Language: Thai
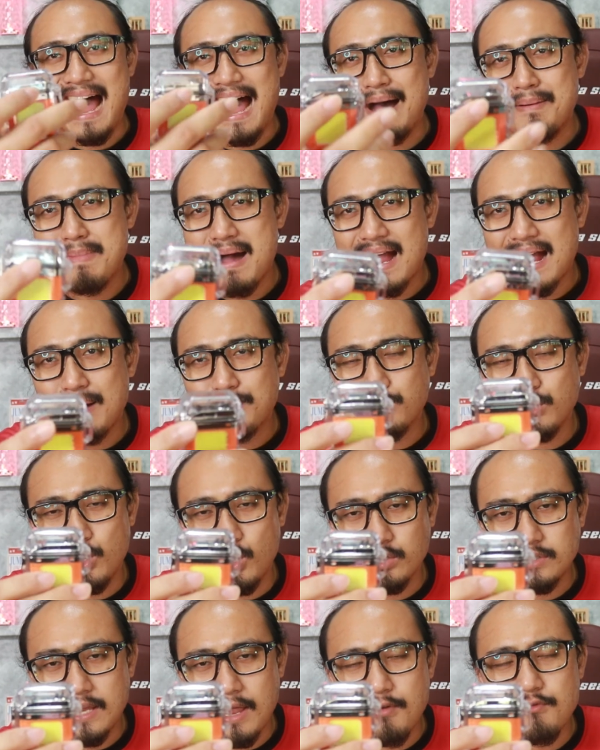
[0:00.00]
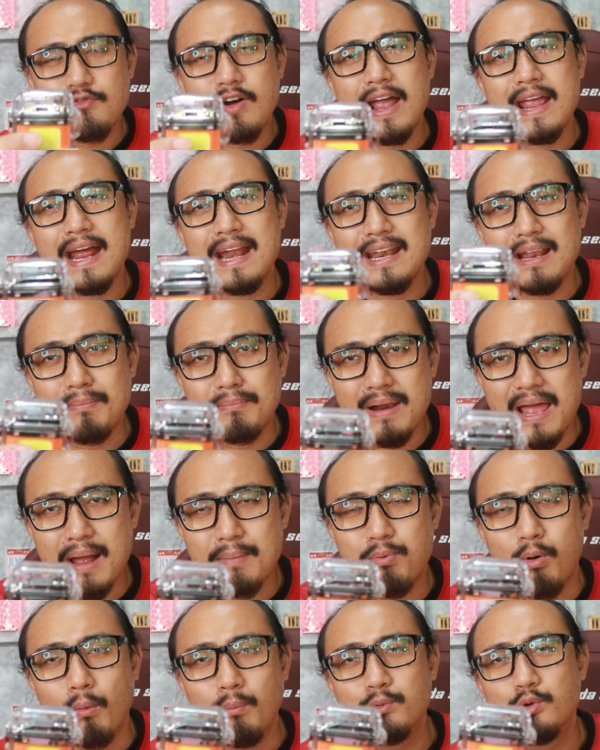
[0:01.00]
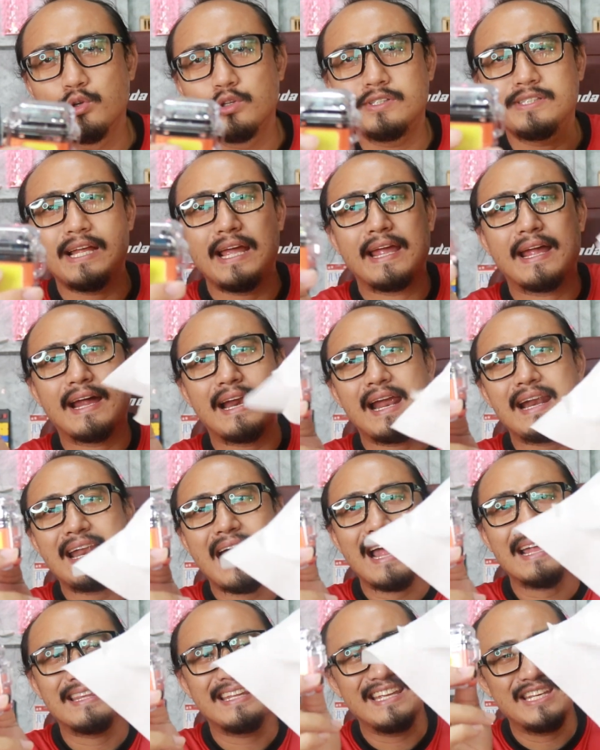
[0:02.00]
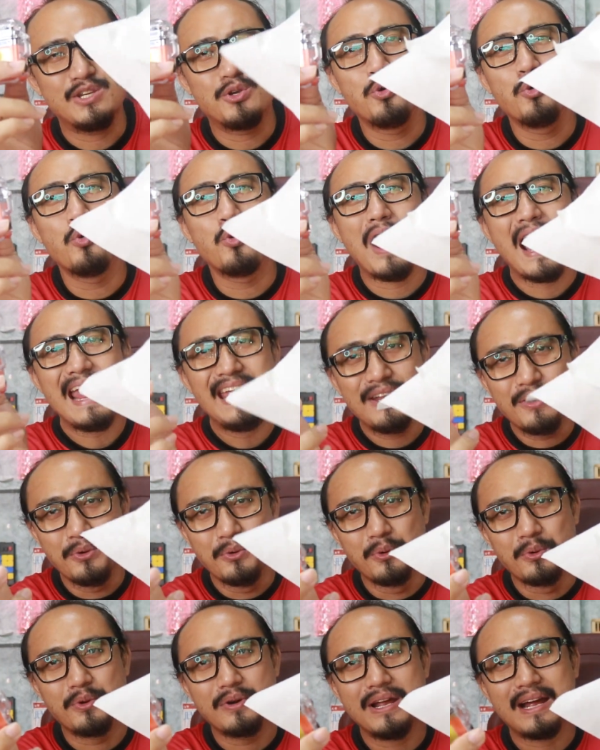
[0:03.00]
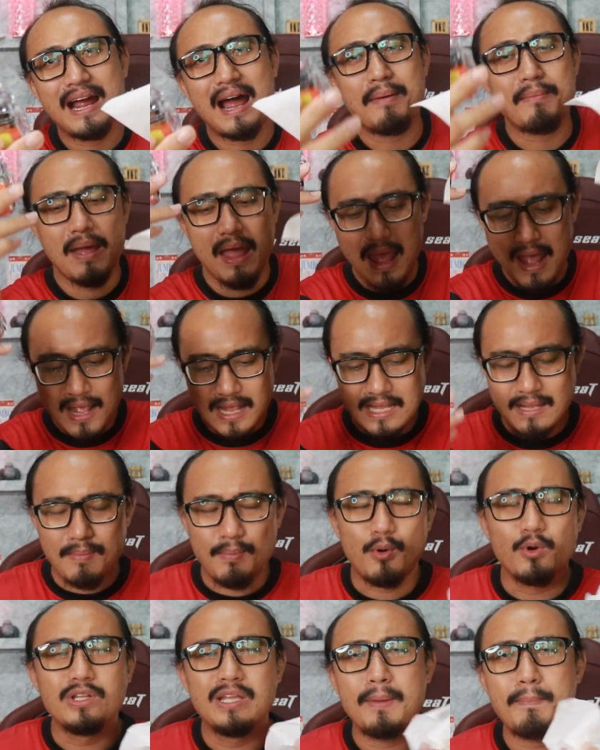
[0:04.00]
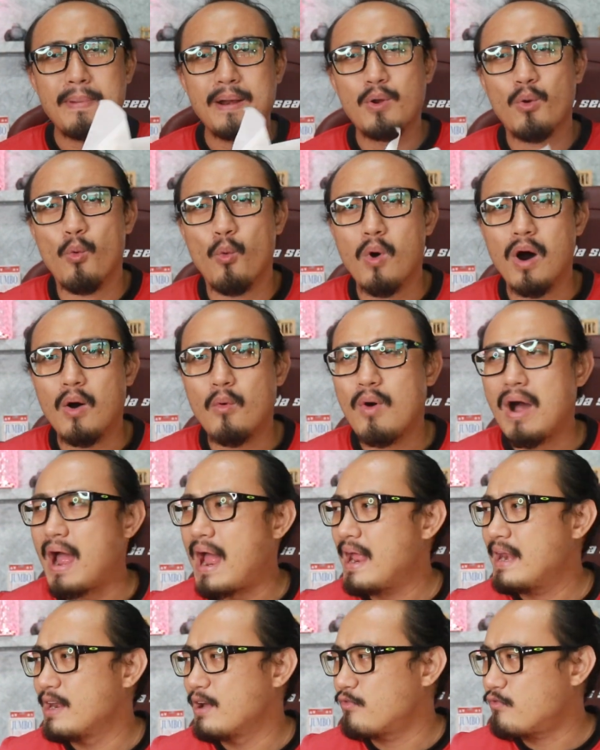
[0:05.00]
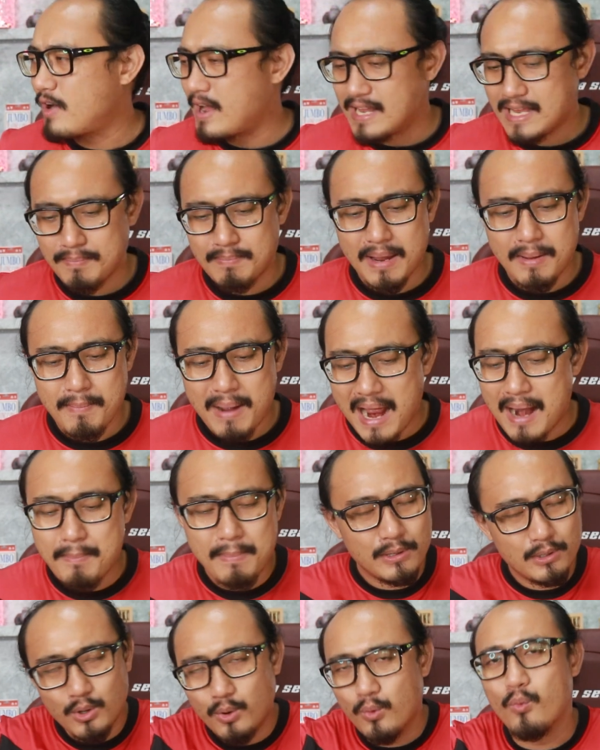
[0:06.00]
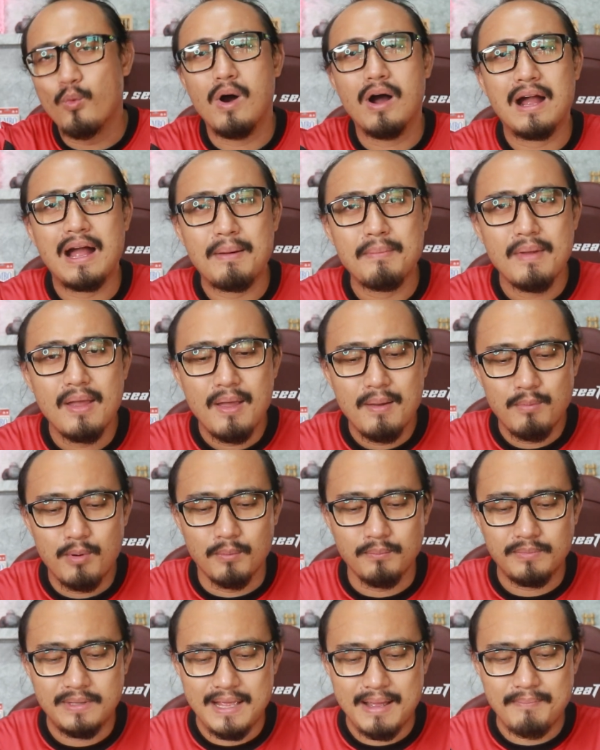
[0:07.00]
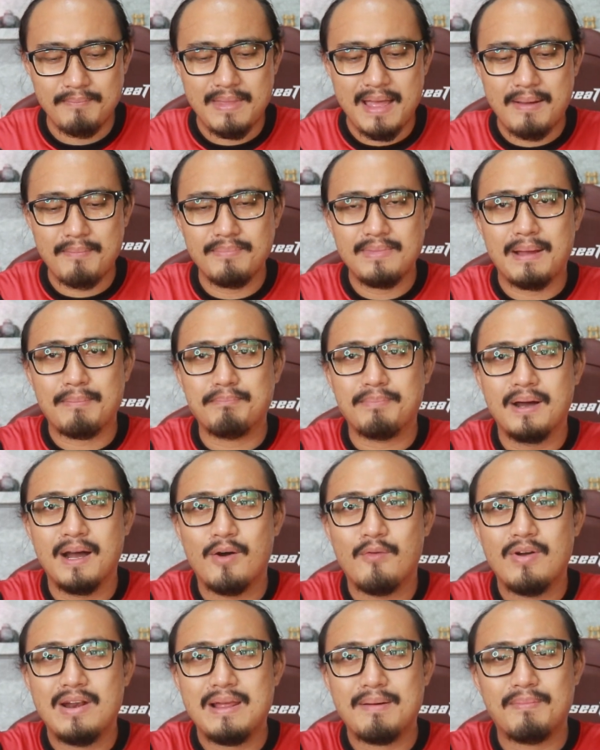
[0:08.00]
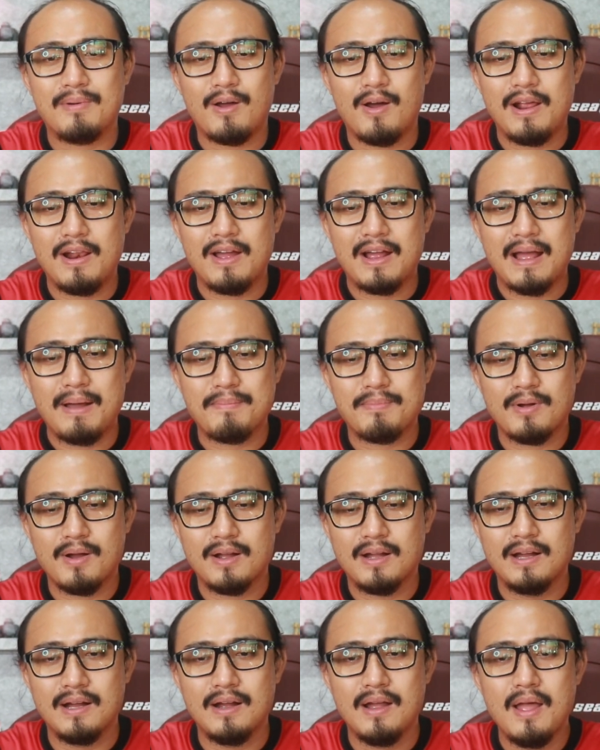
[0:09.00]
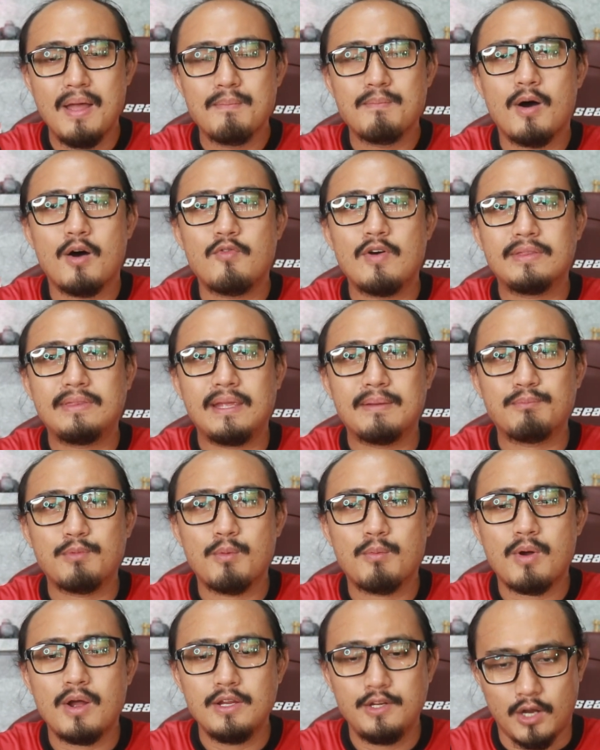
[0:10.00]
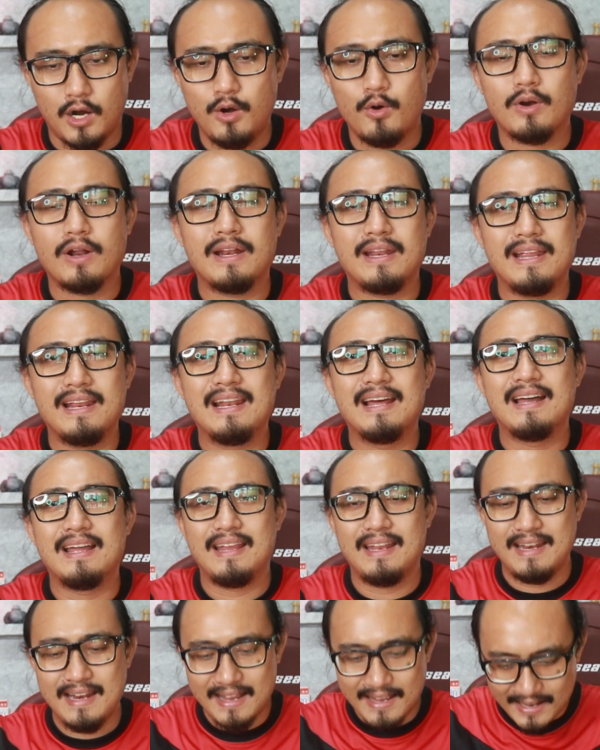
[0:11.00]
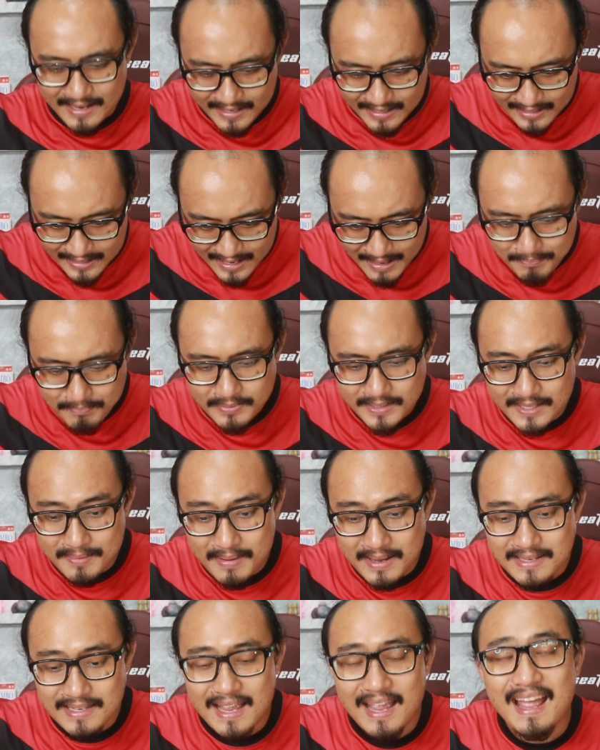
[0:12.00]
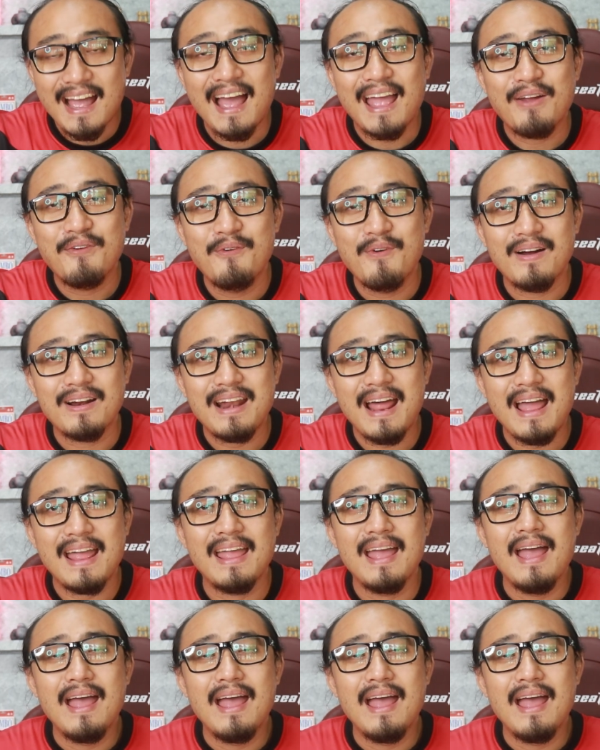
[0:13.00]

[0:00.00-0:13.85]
อ่ามาครับทดลองใช้ไฟอันดับแรก ผมจุดใส่กระดาษทิชชู่ให้ดูนะครับสำหรับคนที่เป็นห่วงว่าเดี๋ยวไฟจะไหม้บ้านไม่ต้องห่วงครับ ผมเตรียมน้ำดับเพลิงไว้เรียบร้อยแล้วครับก็คือ พอไฟติดปุ๊บก็หย่อนลงในนี้เลยนะครับสบายใจหายห่วงได้